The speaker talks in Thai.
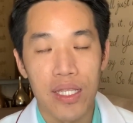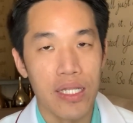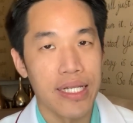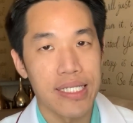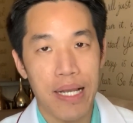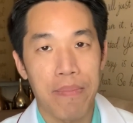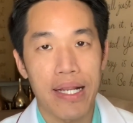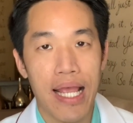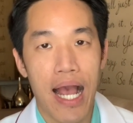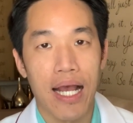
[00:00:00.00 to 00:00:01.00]
หรือกิจกรรมบา
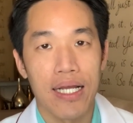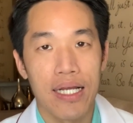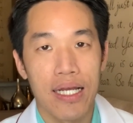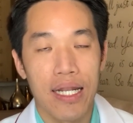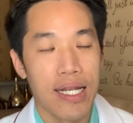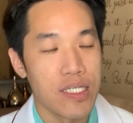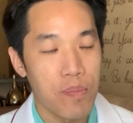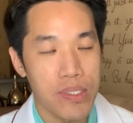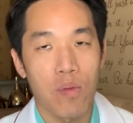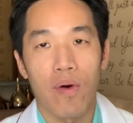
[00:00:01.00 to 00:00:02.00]
งอย่างในชีวิ
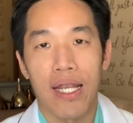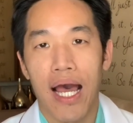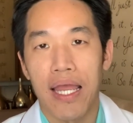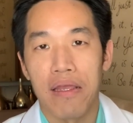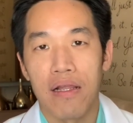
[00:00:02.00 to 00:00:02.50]
ตประจำวันได้